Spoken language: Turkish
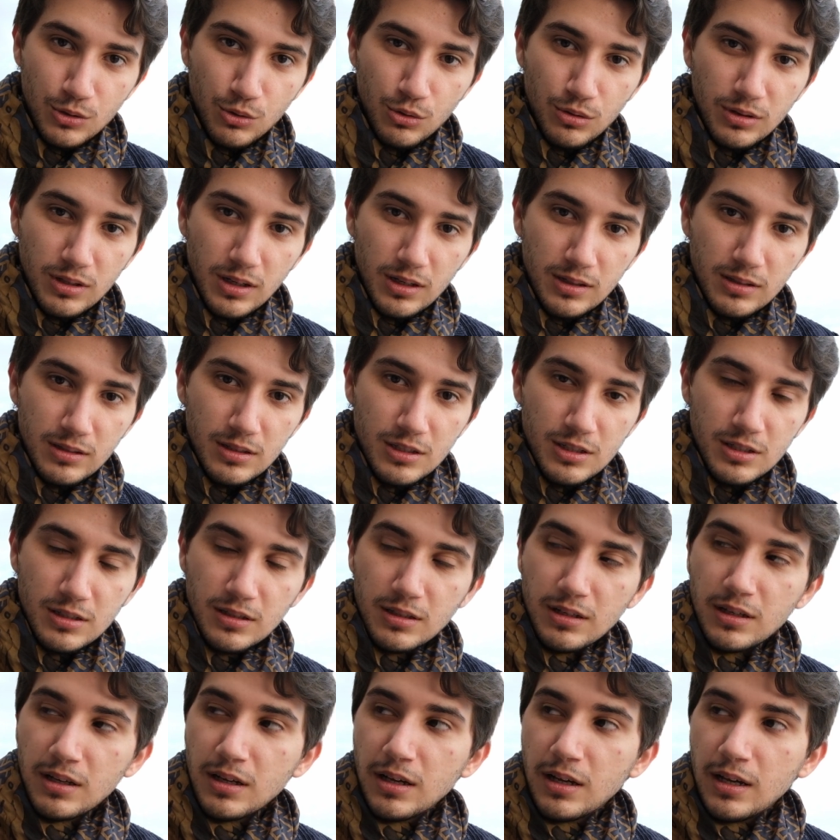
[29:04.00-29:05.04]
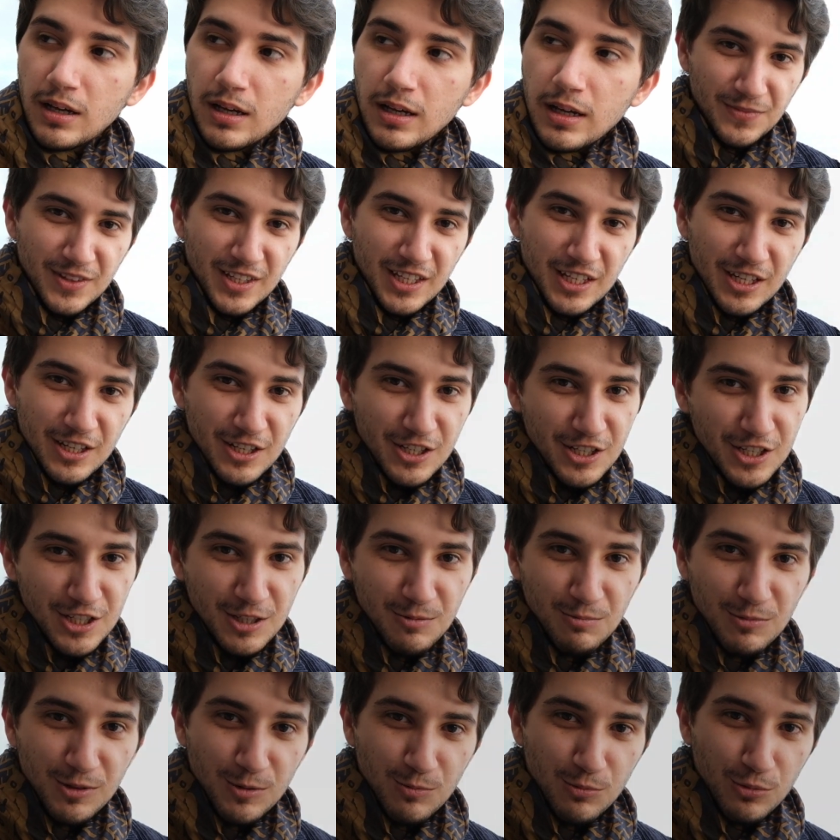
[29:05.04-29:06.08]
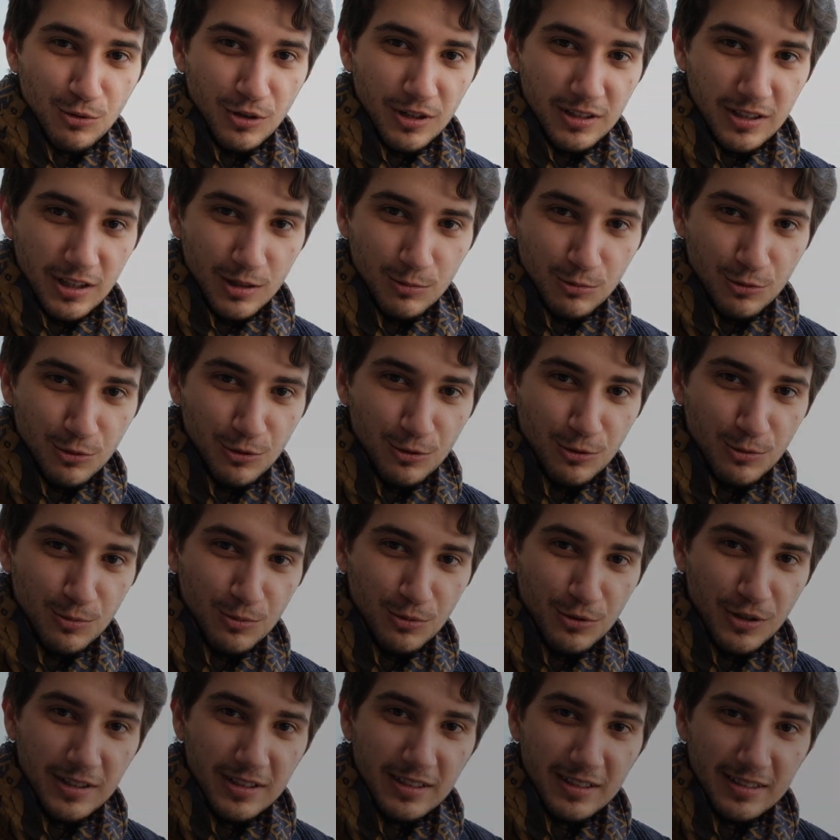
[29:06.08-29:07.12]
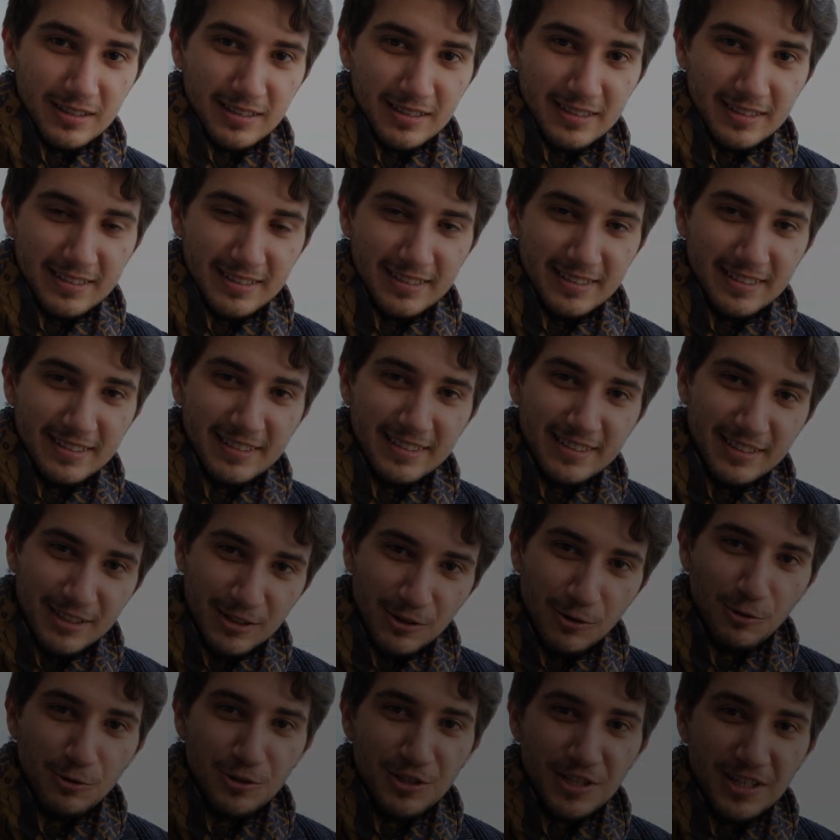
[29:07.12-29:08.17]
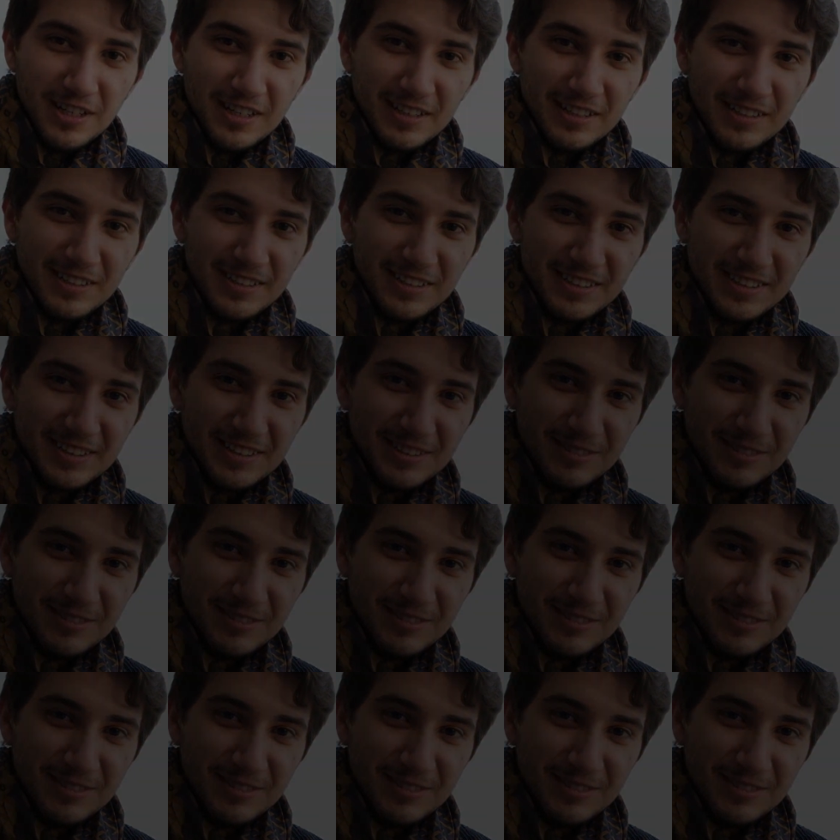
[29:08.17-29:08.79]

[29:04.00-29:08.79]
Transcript: gönderdiği için. Şimdi bu kadar. Bugünlük bu kadar. Hoşçakalın.